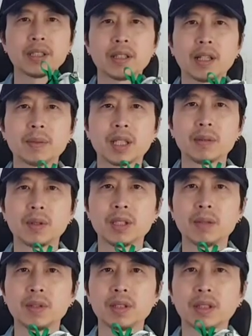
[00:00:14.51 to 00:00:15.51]
스니커다입니다.
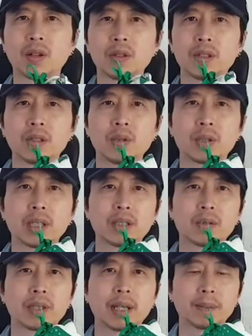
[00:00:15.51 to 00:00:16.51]
이번 리뷰는 덩크로우
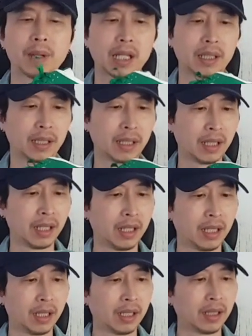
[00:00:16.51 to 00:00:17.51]
레트로 잭팟,
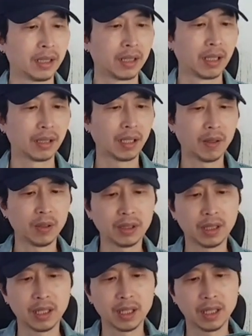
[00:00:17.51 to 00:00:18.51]
제가
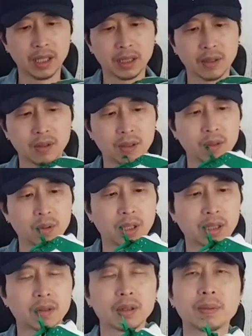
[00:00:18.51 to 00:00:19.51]
4월달에 덩크로우
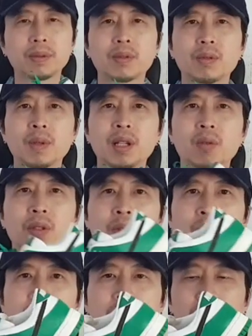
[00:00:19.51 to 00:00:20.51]
레트로 제품 구매하고
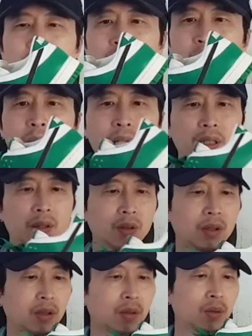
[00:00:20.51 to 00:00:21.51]
이후에 이제 처음 구매한
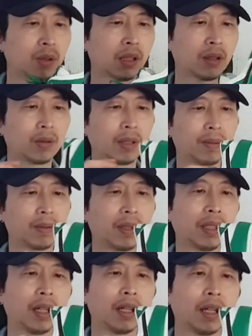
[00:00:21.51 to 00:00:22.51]
덩크로우 레트로
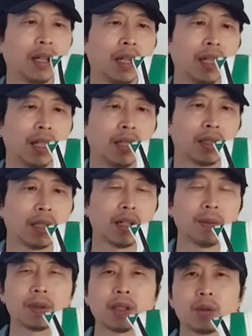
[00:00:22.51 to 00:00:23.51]
제품인데
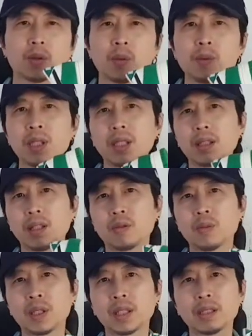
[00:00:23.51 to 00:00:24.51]
생각보다 좀
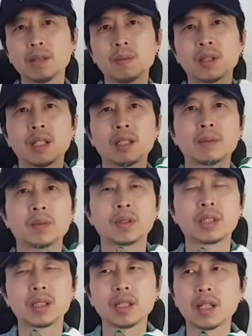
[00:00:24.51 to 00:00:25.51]
손쉽게 구매를 했습니다.
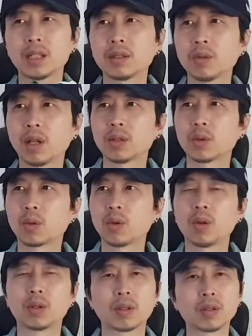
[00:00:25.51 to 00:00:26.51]
뭐 시장도 안
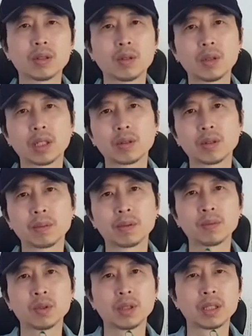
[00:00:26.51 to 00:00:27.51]
좋고 덩크로우 레트로
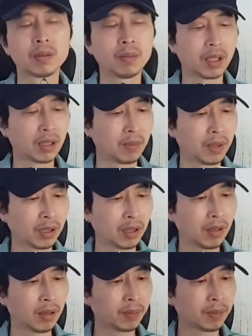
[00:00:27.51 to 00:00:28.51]
제품도 예전만큼
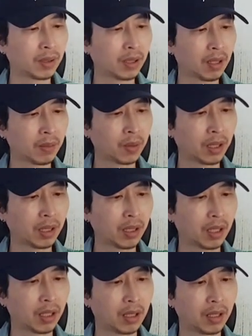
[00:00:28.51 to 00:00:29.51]
인기가 없다
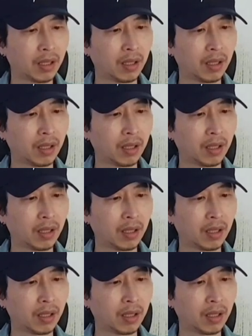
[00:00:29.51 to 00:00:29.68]
보니까,